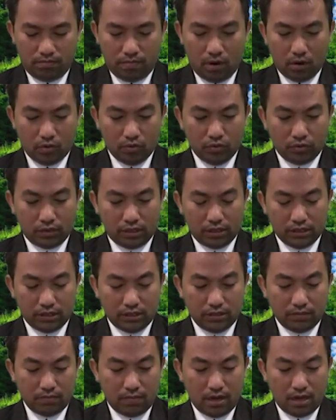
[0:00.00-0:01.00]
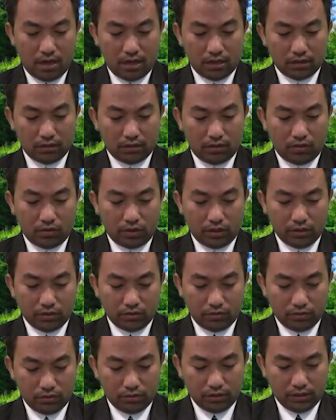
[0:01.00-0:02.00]
Paulus ke jemaat
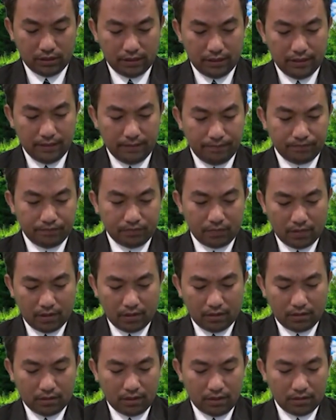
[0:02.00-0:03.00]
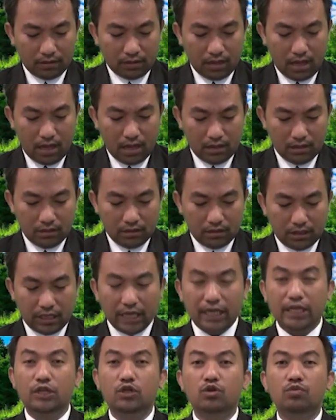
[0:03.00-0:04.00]
Korintus ini tentang
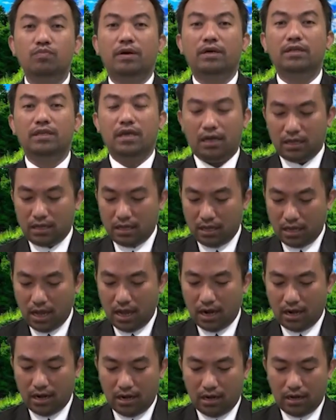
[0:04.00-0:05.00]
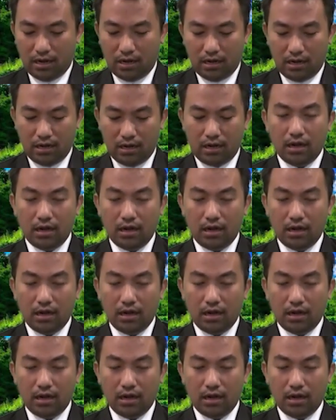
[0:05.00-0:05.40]
kehidupan yang kekal.